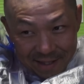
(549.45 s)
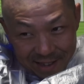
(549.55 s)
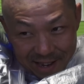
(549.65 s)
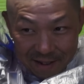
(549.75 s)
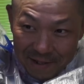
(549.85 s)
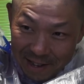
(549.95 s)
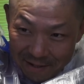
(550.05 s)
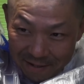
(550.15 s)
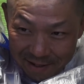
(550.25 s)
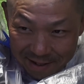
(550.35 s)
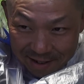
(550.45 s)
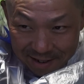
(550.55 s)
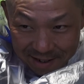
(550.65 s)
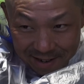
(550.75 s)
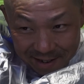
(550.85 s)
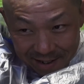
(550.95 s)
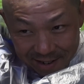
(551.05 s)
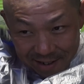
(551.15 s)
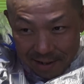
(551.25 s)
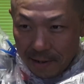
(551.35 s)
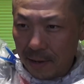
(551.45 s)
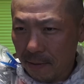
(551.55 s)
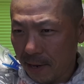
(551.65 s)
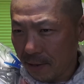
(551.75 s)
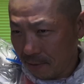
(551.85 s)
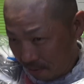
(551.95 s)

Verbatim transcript: やばいぞやばいぞ